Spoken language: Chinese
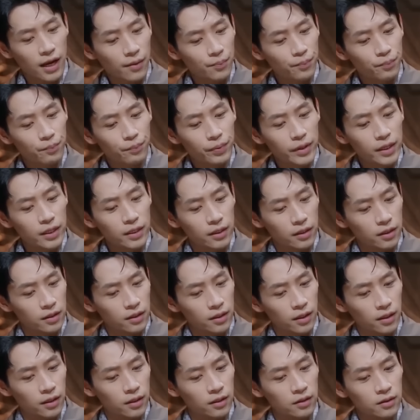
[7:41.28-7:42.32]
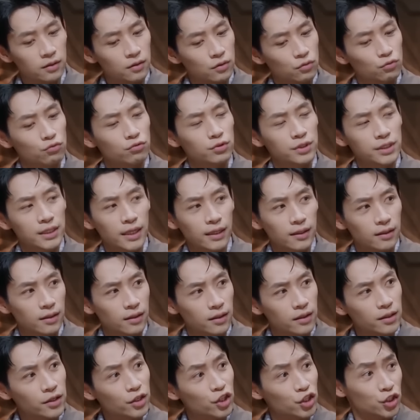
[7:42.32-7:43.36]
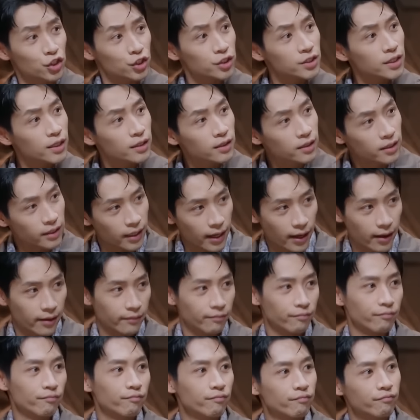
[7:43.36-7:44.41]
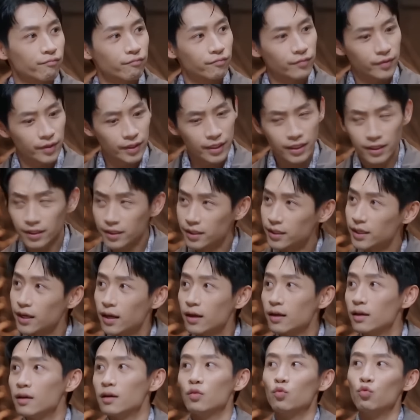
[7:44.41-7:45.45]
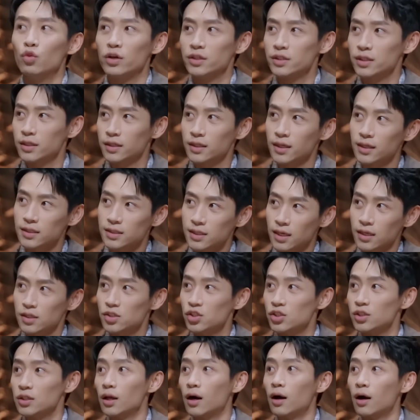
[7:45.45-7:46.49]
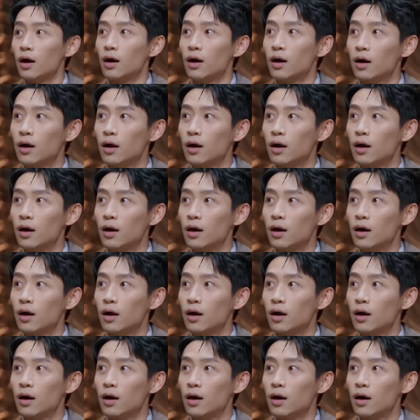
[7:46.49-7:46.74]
他被人诬陷的那个时间点，那天我是跟他在一起的。